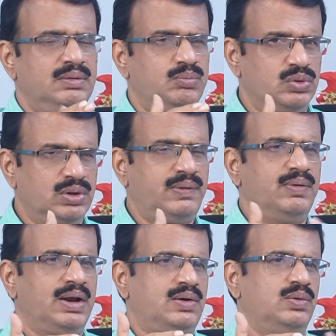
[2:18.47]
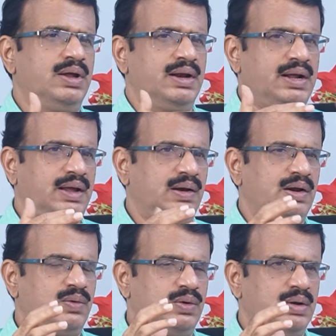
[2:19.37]
ముందుకు వెళ్లకుండా వెనక్కి
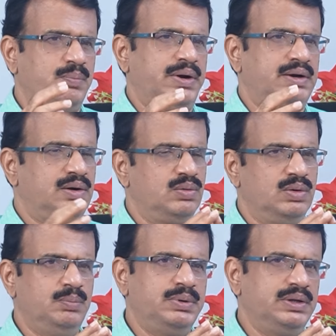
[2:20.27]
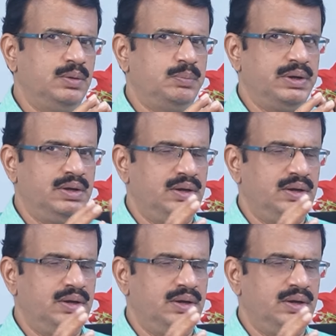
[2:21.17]
వెళ్లకుండా పెట్టడంలో బీజేపీ